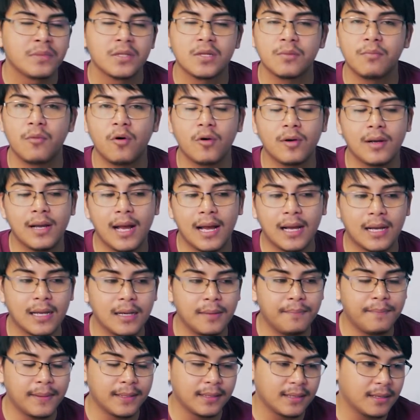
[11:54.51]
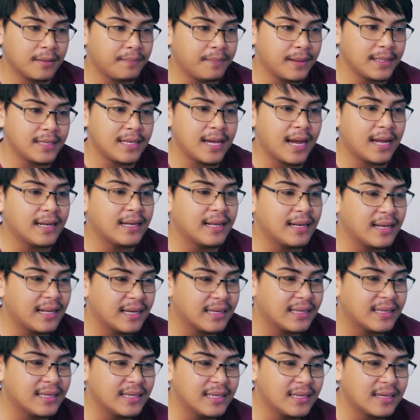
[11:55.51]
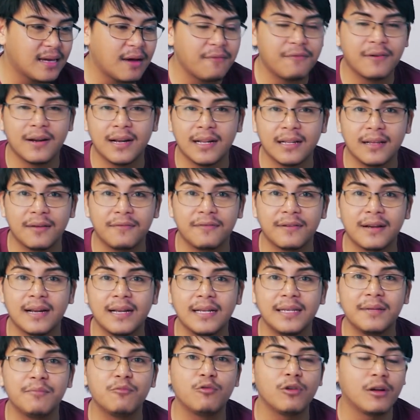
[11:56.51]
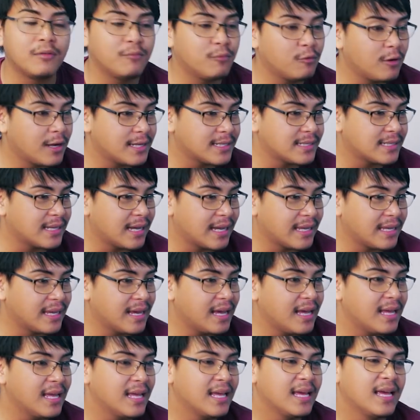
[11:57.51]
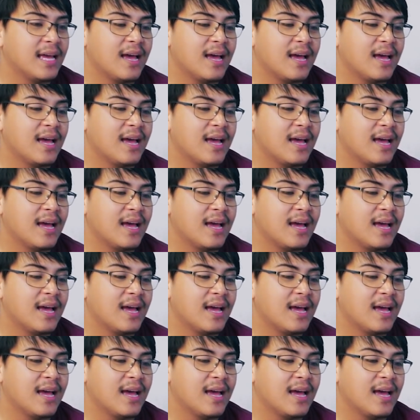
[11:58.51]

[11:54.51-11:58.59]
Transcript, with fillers: Semoga ke depan-kedepannya ada lagi coveran-coveran di bulan puasa ya.